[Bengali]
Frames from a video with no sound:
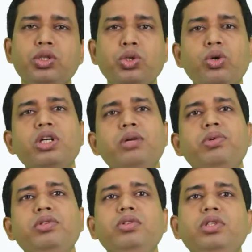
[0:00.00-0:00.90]
সংখ্যা
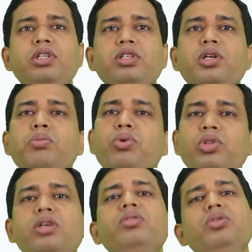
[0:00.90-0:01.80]
পদ্ধতি
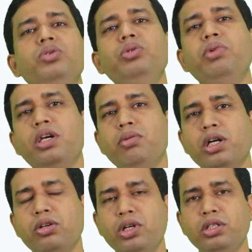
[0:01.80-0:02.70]
প্রধানত দুই ভাগে ভাগ
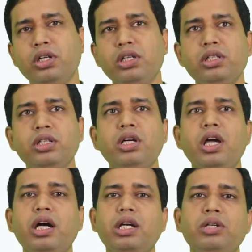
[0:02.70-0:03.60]
করা যায়
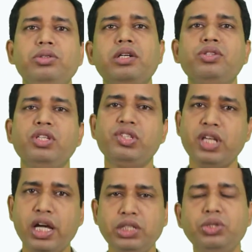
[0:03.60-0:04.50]
একটা হচ্ছে
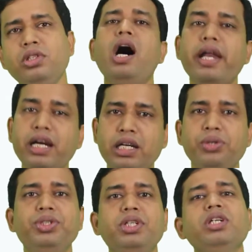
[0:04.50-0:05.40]
স্থানিক আরেকটা
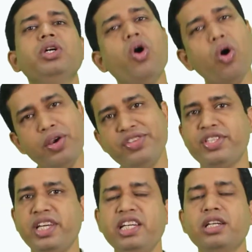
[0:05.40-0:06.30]
হচ্ছে
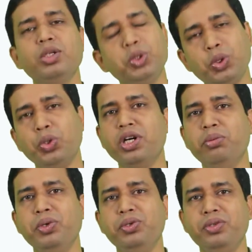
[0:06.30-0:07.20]
অস্থানিক সংখ্যা
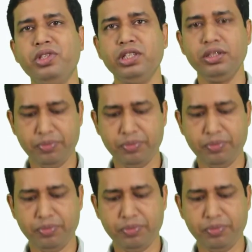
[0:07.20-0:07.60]
পদ্ধতি